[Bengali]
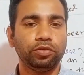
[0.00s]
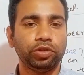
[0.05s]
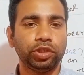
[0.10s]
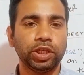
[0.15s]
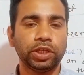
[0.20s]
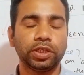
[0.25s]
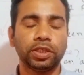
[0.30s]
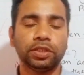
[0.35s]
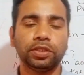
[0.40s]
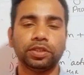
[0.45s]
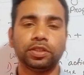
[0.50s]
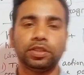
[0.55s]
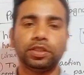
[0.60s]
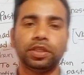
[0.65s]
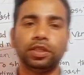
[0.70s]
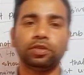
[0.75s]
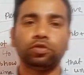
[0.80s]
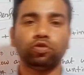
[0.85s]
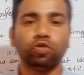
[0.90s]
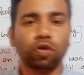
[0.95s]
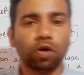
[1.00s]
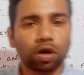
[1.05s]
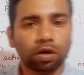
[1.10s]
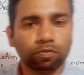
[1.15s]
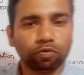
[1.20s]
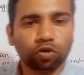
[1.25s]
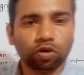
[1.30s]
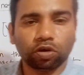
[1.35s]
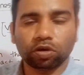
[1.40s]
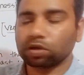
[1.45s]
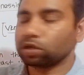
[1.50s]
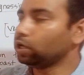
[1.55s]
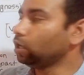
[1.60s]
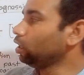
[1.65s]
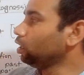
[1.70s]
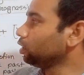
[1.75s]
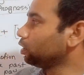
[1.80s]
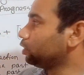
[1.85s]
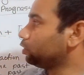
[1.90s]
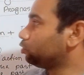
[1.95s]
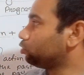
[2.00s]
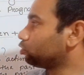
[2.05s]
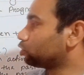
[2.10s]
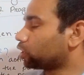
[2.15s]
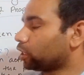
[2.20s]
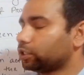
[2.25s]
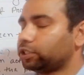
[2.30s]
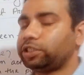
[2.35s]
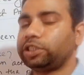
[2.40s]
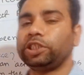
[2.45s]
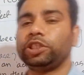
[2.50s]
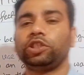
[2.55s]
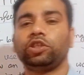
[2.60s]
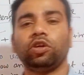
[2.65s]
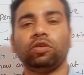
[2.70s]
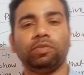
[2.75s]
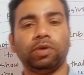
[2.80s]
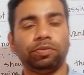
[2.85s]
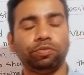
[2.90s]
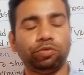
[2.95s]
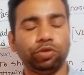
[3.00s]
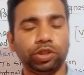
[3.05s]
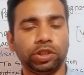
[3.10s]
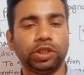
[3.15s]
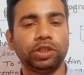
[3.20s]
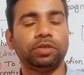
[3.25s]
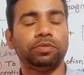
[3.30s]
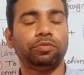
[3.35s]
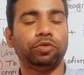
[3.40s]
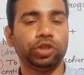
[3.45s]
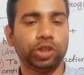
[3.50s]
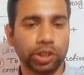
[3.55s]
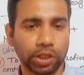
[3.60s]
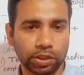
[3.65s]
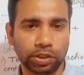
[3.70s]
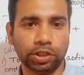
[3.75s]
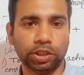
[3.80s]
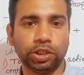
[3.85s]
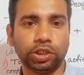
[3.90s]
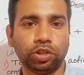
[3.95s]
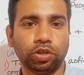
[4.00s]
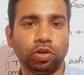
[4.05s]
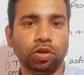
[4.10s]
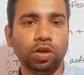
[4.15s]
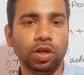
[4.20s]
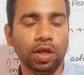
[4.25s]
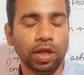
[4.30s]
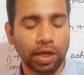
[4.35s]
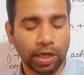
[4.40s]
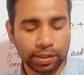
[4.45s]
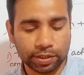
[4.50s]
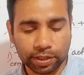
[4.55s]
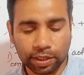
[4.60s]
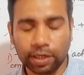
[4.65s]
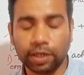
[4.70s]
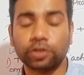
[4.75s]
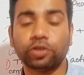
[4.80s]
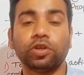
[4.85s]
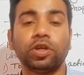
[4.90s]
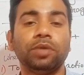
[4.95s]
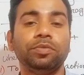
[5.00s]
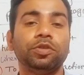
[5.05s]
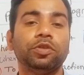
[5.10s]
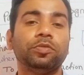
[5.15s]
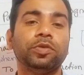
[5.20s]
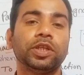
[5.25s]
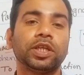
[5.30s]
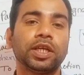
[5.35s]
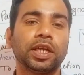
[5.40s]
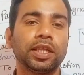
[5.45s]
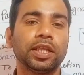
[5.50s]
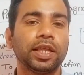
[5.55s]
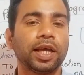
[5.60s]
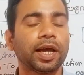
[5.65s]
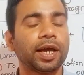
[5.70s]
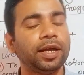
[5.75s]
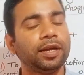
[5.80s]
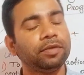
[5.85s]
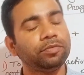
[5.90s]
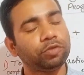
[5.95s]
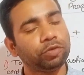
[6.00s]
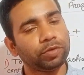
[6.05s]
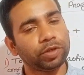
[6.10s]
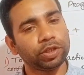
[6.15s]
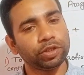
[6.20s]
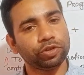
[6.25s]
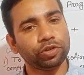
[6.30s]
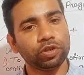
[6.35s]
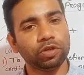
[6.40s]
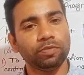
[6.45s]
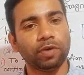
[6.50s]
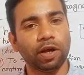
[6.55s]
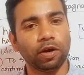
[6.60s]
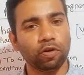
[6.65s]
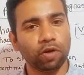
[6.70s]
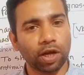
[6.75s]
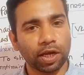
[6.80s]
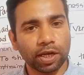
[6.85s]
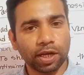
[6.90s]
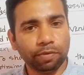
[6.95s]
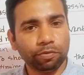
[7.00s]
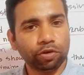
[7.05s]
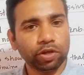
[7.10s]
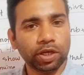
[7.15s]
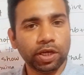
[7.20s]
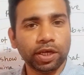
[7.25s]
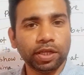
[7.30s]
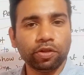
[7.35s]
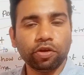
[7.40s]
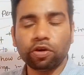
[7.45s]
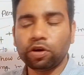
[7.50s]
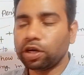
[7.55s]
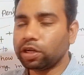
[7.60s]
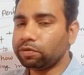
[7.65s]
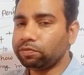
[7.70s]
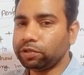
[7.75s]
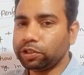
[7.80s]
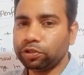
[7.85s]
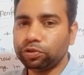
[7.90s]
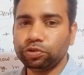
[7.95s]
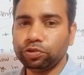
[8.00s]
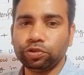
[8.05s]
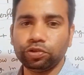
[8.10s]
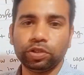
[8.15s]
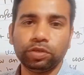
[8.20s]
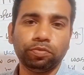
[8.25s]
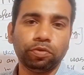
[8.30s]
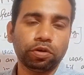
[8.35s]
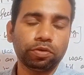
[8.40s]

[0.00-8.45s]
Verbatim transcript: দুইটা টেন্সের তুলনামূলক কিছু সাদৃশ্য বা বৈসাদৃশ্য আজকের লেসনে আমি তোমাদেরকে দেখাইলাম তোমাদের যদি ভালো লাগে এবং এই ধরনের ভিডিও যদি